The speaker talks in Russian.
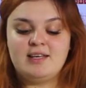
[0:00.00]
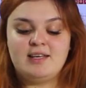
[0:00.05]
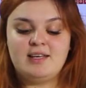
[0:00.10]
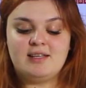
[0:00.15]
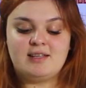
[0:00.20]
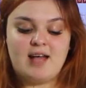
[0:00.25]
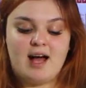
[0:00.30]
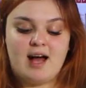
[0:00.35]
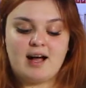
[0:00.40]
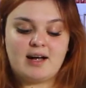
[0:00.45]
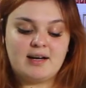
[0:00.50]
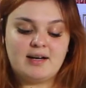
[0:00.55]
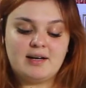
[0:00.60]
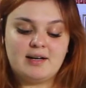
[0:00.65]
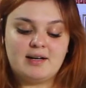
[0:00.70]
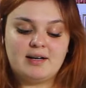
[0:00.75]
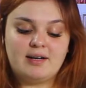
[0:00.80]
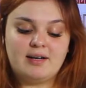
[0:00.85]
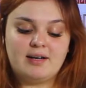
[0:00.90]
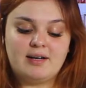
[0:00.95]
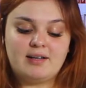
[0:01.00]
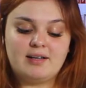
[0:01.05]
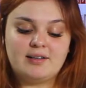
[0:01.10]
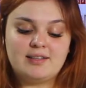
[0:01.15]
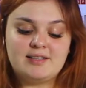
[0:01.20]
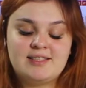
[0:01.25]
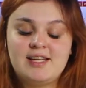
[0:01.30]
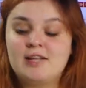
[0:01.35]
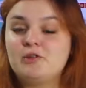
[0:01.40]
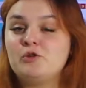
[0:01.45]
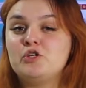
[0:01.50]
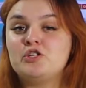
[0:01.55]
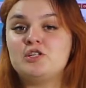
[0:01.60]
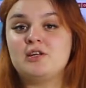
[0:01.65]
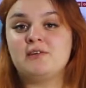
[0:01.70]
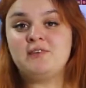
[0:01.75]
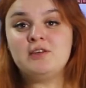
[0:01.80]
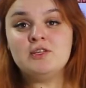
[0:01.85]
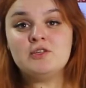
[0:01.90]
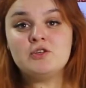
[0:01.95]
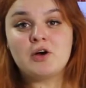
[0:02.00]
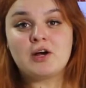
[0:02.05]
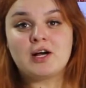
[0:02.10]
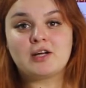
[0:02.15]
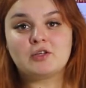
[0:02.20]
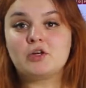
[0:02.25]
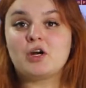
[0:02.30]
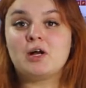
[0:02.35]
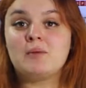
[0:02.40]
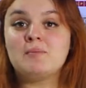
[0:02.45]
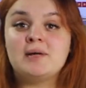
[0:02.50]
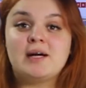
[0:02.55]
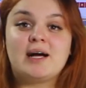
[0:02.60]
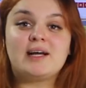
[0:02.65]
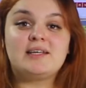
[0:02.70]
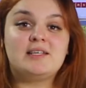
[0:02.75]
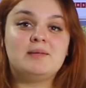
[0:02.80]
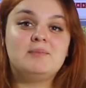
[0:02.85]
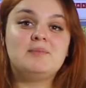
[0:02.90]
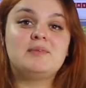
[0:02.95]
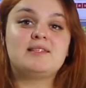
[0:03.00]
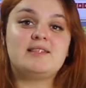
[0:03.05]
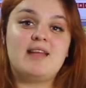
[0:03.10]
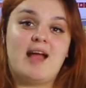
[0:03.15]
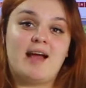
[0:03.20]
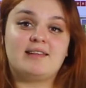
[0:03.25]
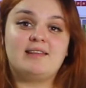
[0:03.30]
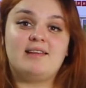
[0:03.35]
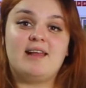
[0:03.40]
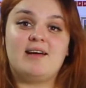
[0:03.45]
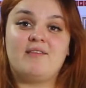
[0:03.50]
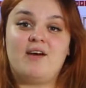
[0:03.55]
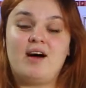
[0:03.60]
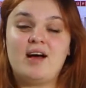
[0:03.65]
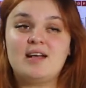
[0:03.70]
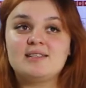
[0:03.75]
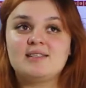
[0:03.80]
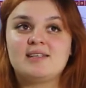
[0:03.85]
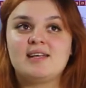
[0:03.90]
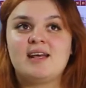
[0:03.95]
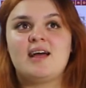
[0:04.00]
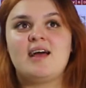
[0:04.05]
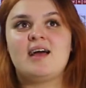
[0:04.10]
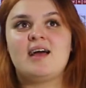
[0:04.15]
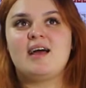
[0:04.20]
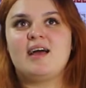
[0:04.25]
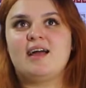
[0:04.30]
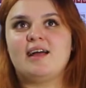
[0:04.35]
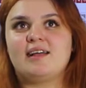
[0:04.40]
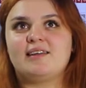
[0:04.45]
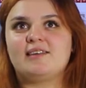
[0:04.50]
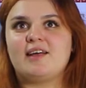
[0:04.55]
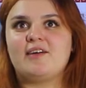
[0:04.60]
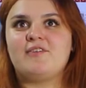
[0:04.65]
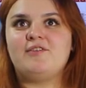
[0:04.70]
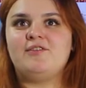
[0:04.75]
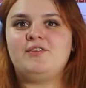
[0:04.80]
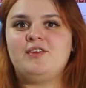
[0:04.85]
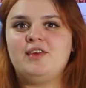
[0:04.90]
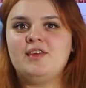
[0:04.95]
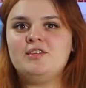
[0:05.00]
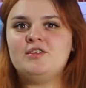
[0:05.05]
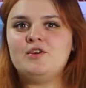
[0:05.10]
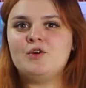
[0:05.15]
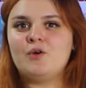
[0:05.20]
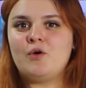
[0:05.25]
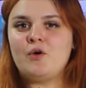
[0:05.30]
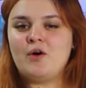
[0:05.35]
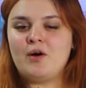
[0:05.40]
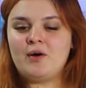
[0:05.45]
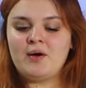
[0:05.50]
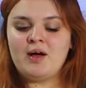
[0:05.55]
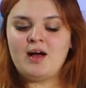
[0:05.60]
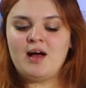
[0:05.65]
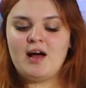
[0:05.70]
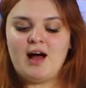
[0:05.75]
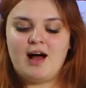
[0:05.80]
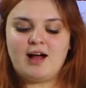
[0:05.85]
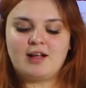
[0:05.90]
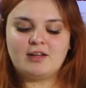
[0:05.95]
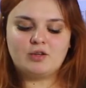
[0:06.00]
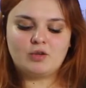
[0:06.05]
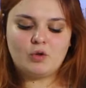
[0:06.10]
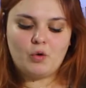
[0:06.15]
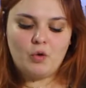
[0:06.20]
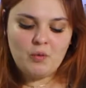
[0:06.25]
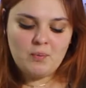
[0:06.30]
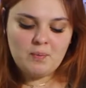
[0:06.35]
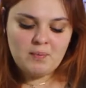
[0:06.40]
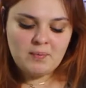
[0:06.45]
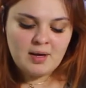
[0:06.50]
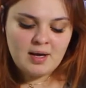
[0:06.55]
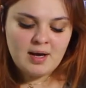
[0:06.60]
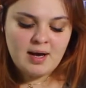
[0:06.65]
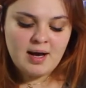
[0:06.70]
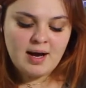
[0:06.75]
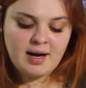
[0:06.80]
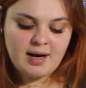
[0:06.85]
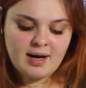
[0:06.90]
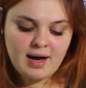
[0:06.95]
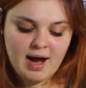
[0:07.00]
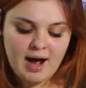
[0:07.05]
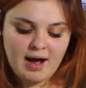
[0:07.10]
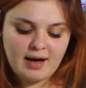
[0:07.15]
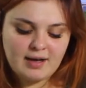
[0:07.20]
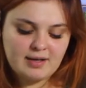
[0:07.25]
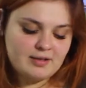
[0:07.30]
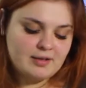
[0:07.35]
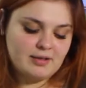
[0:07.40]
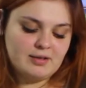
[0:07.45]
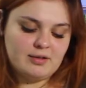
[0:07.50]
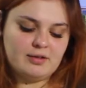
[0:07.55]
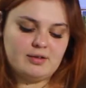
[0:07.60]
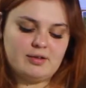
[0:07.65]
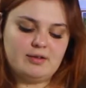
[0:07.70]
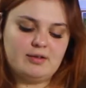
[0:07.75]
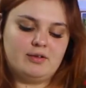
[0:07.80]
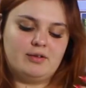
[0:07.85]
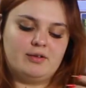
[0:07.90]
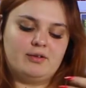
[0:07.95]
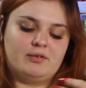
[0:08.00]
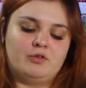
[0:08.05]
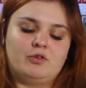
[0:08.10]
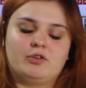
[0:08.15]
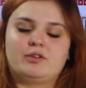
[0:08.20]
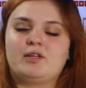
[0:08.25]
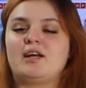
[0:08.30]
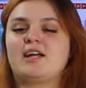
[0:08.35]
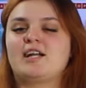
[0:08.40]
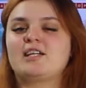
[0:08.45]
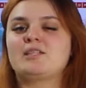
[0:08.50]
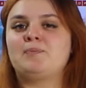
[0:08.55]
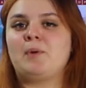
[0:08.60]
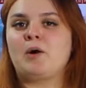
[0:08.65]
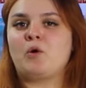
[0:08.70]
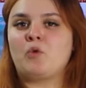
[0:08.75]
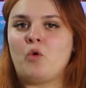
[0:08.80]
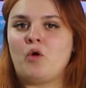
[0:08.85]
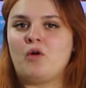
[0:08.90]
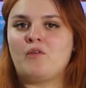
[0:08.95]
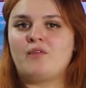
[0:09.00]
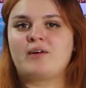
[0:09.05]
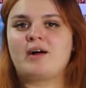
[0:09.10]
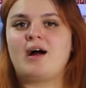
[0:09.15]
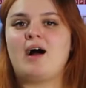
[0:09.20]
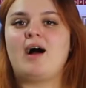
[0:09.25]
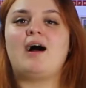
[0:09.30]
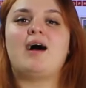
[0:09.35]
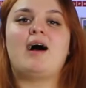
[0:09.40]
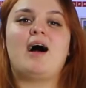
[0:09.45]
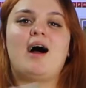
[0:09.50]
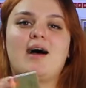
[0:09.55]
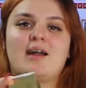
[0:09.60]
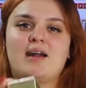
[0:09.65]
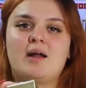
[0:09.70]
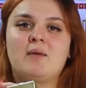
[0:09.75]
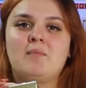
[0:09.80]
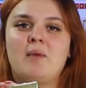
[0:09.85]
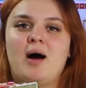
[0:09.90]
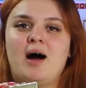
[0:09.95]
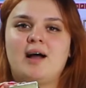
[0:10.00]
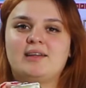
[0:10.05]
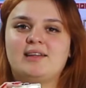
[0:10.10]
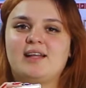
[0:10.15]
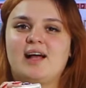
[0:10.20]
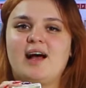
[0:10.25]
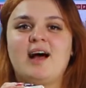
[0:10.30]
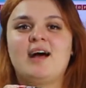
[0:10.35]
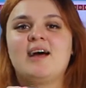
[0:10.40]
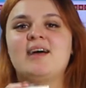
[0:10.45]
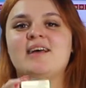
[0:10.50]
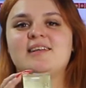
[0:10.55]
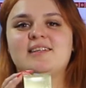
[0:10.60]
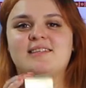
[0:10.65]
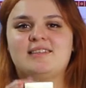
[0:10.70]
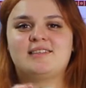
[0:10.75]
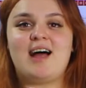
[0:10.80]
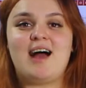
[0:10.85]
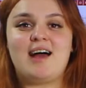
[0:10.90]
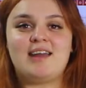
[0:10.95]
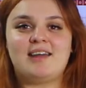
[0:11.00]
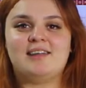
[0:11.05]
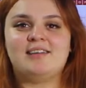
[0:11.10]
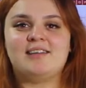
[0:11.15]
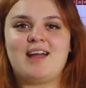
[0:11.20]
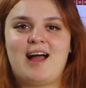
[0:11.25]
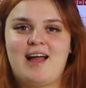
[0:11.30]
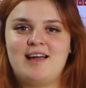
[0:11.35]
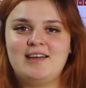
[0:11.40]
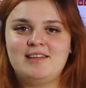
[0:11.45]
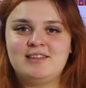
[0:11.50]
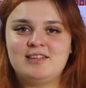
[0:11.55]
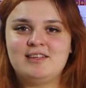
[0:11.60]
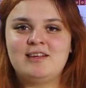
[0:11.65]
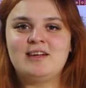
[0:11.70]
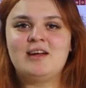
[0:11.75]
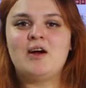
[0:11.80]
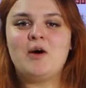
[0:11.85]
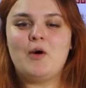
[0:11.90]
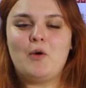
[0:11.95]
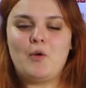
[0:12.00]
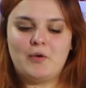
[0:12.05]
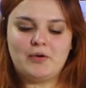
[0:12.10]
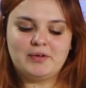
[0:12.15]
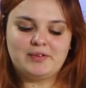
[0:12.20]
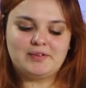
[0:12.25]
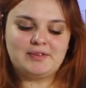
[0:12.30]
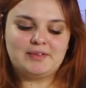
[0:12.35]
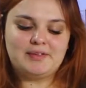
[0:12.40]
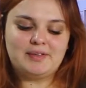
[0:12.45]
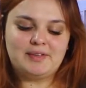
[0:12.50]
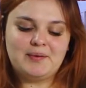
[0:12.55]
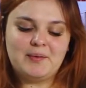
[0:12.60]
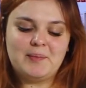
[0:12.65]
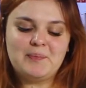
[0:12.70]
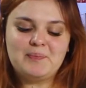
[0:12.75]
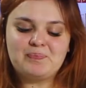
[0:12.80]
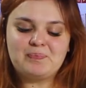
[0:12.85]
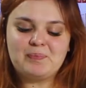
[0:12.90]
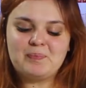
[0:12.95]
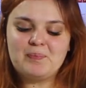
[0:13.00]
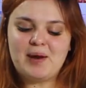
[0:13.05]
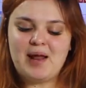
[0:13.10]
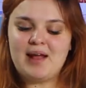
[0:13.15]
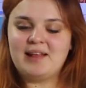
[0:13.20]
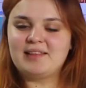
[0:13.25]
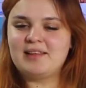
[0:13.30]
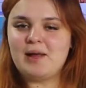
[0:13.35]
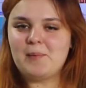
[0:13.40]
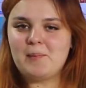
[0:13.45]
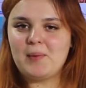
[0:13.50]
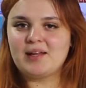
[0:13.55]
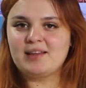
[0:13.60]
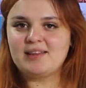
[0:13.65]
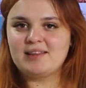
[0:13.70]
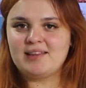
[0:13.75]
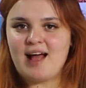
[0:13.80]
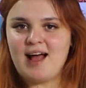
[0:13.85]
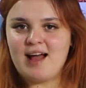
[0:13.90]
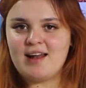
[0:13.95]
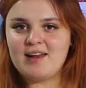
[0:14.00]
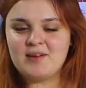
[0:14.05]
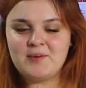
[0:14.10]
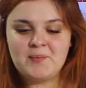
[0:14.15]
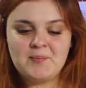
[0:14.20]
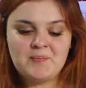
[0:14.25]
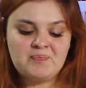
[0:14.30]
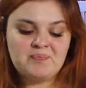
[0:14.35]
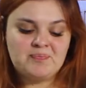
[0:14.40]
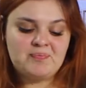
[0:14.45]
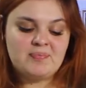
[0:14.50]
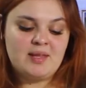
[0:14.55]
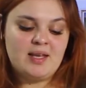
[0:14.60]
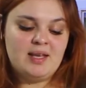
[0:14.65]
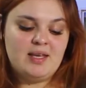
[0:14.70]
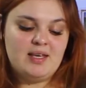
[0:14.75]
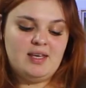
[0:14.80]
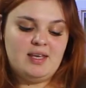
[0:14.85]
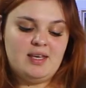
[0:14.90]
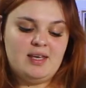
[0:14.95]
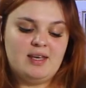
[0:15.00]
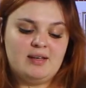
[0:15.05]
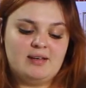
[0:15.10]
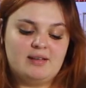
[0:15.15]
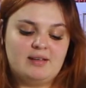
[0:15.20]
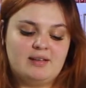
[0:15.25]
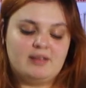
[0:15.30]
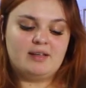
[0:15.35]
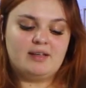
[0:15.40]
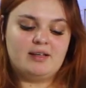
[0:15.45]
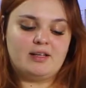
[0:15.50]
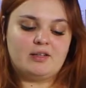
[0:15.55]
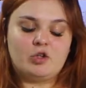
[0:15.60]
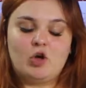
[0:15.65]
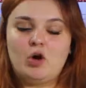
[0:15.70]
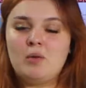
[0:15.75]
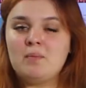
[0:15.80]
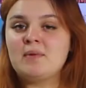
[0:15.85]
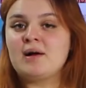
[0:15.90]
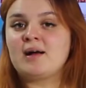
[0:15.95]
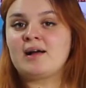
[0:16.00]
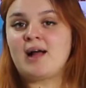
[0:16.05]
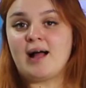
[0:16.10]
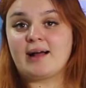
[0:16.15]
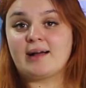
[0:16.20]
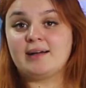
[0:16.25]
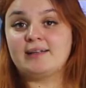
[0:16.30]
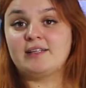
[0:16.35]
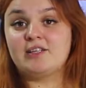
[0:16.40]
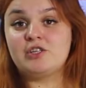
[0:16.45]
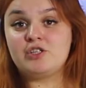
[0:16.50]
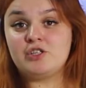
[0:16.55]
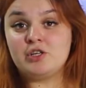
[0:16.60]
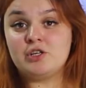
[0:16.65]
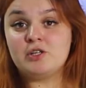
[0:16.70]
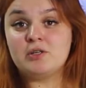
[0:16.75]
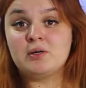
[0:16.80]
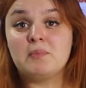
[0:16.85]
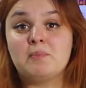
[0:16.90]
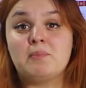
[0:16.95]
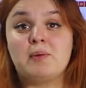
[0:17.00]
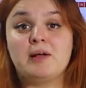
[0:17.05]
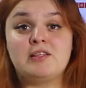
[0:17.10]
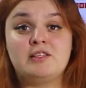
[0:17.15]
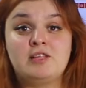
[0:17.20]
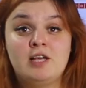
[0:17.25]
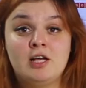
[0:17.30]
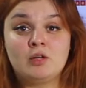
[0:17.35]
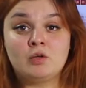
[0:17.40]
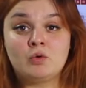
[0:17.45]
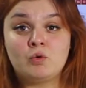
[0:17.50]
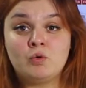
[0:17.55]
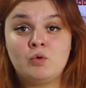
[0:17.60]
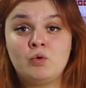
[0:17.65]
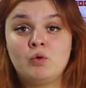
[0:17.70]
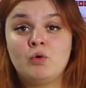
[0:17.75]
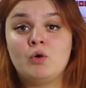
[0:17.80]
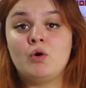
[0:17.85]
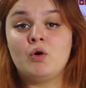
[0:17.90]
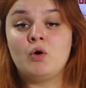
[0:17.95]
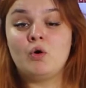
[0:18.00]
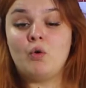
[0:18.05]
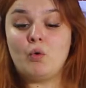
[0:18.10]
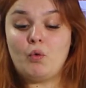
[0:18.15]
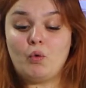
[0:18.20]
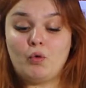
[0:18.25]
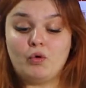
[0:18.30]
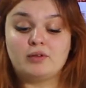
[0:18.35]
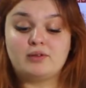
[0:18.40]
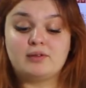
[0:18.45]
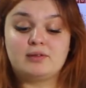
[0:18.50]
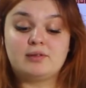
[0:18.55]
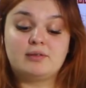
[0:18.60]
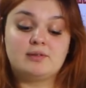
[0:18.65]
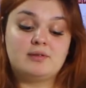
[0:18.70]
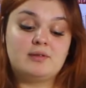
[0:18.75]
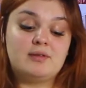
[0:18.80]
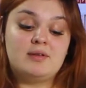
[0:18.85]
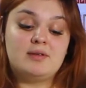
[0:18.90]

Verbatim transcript: Итак, э, следующее видео, которое мы хотим снять для вас, это видео о том, как э, ну вот, распаковка аромата Starry Night от э, бренда Монталь и о э, том, как отличить подделку от